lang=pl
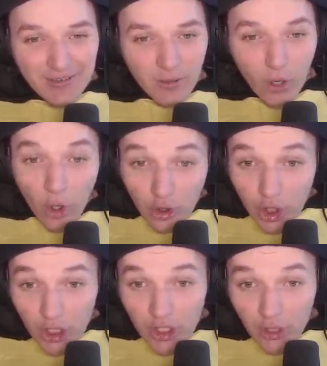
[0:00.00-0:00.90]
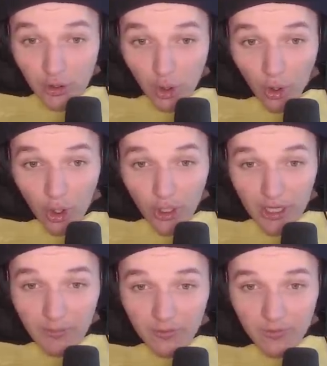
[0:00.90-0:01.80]
O, czekajcie, co?
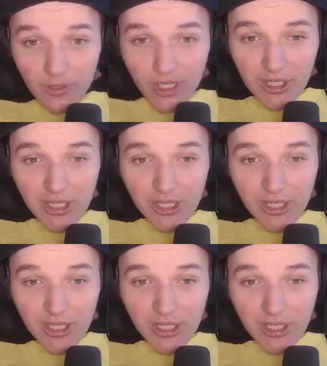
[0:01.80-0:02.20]
Ej, ty